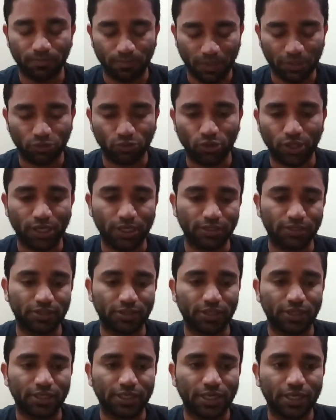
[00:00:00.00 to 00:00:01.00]
மட்டும் நான்
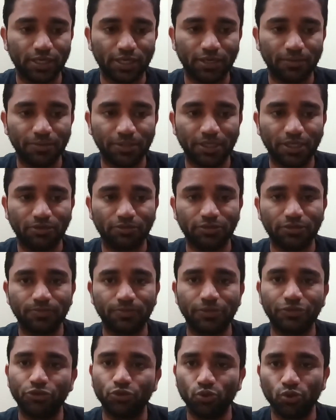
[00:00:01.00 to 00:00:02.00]
எடுத்துக்கிறேன் என்ன அப்படின்னா வந்து
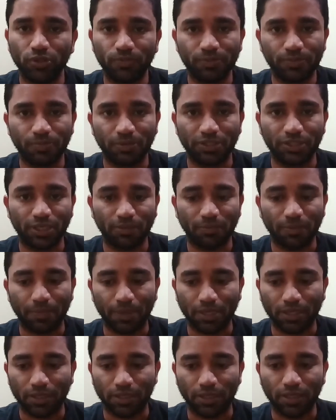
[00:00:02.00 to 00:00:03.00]
இப்போ யூலிப்ஸ் பற்றி நம்ம
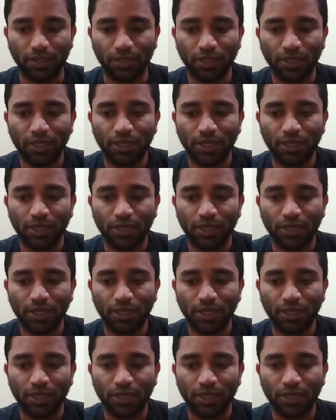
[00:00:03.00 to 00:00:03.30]
பார்க்கலாம்